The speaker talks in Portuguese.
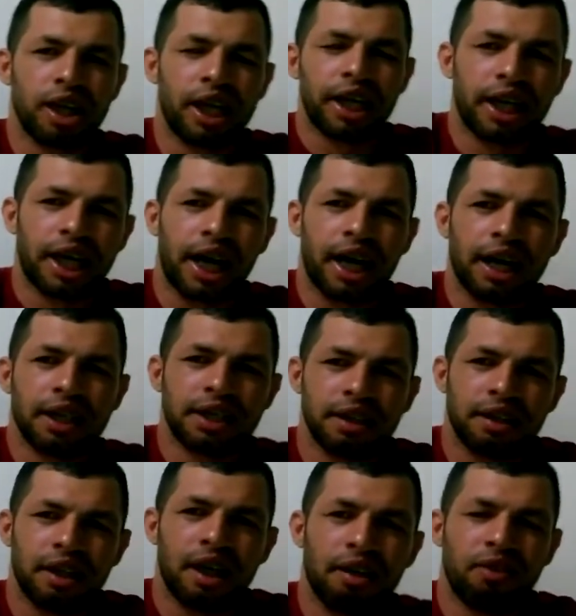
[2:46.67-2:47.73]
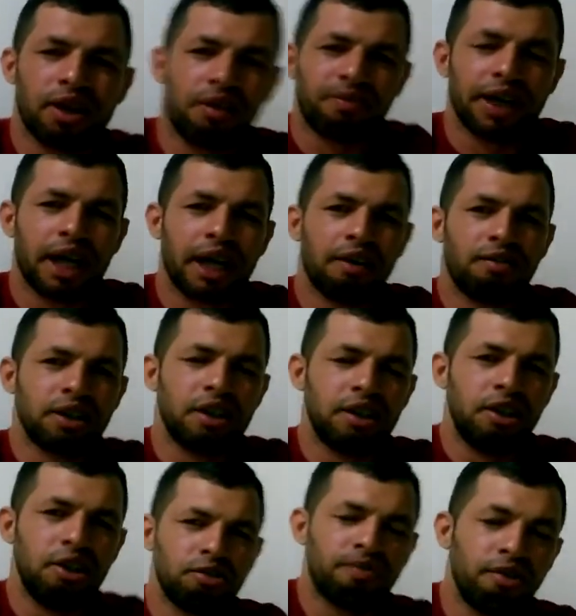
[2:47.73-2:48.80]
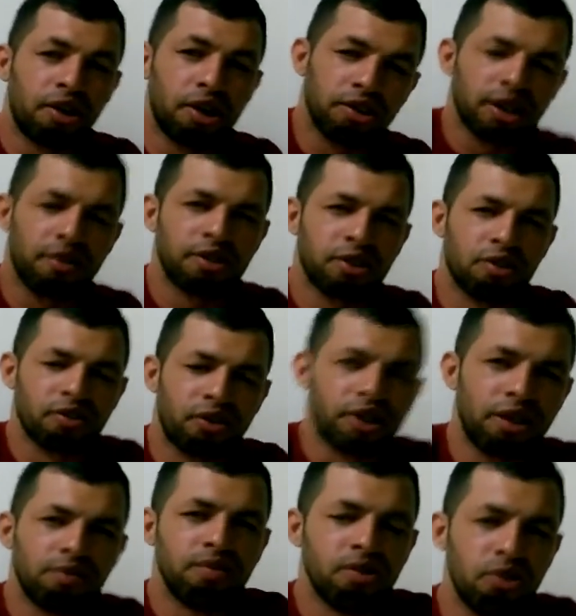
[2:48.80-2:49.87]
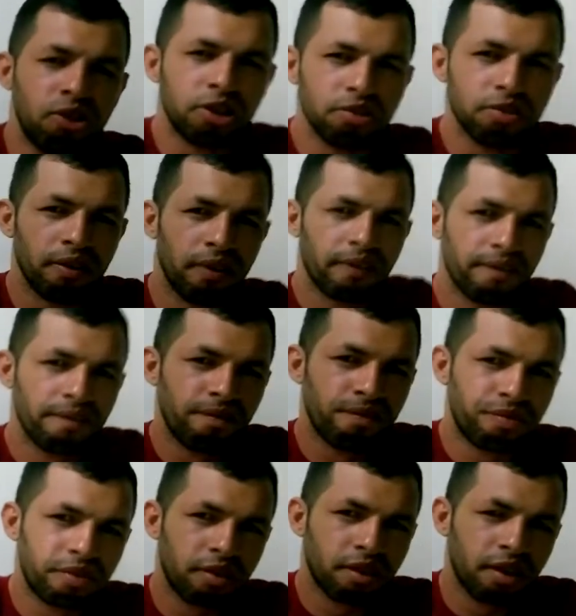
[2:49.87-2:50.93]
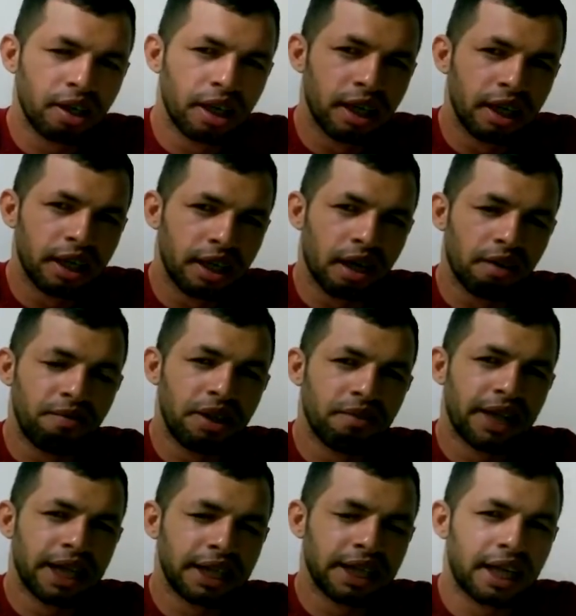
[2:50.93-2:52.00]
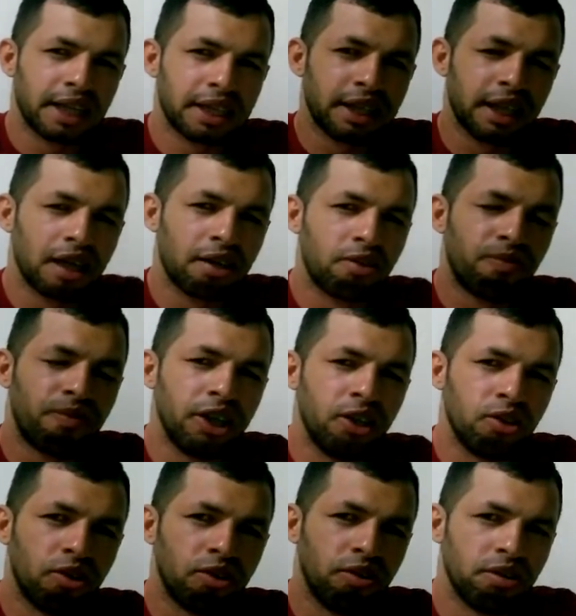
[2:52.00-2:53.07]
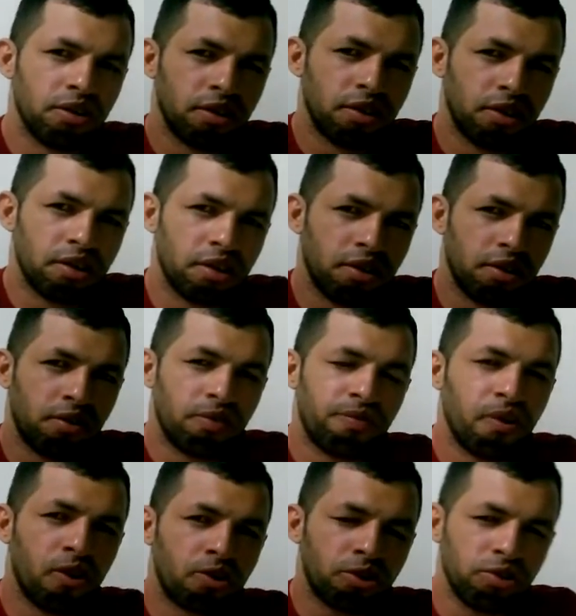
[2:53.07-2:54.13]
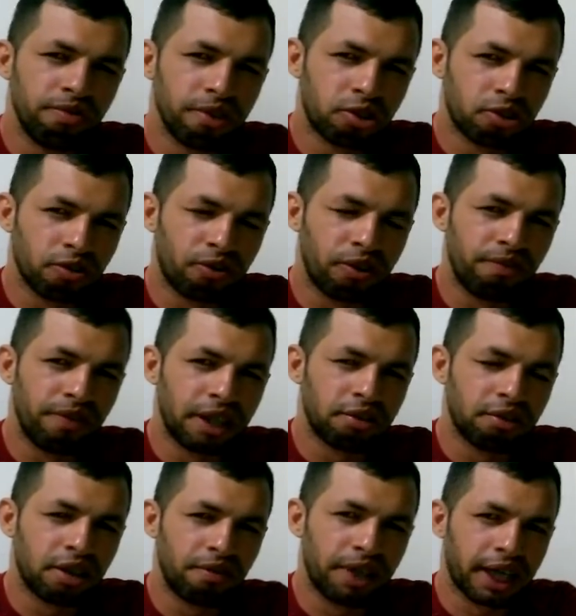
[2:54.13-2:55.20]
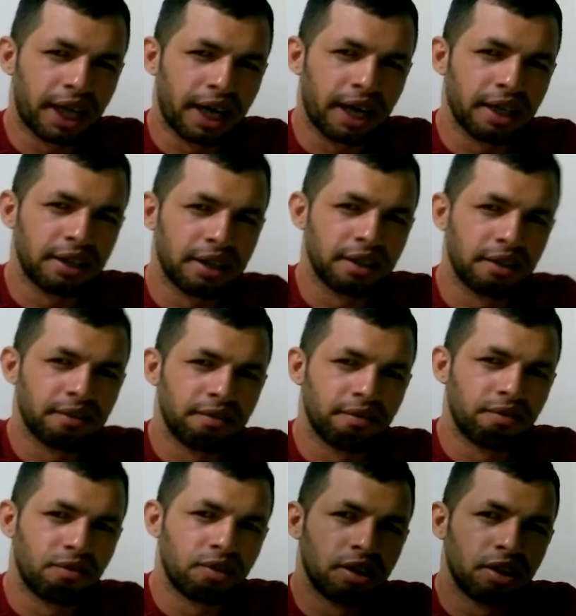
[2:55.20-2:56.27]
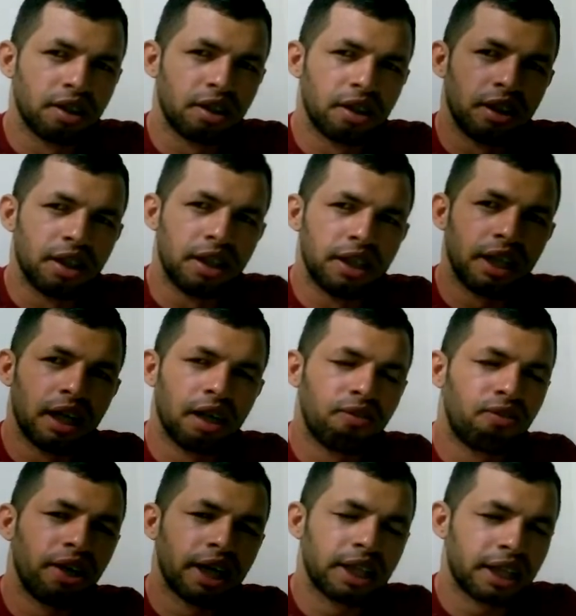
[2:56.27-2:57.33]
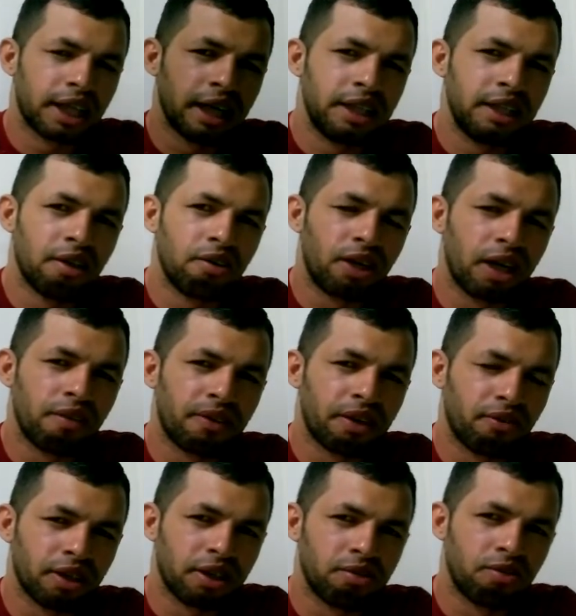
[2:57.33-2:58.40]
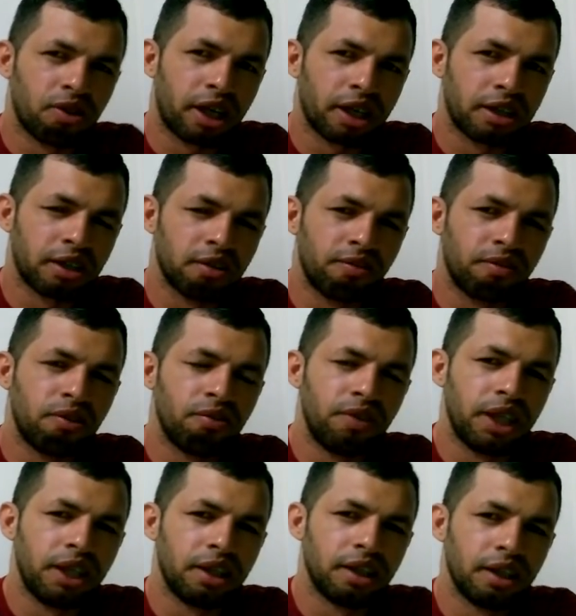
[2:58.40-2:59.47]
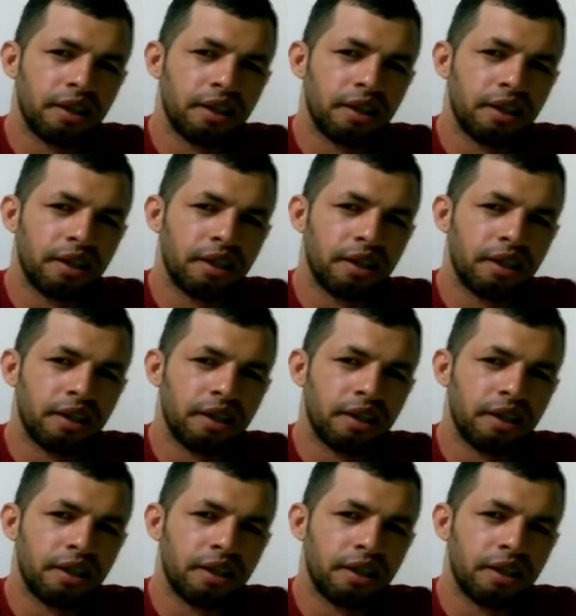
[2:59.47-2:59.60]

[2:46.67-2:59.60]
lá em casa levar a palavra de Deus porque eu estava sofrendo muito. A minha madrasta ela acompanhou um pouco do meu sofrimento na minha casa. E ela foi atrás de alguém para fazer uma oração por mim.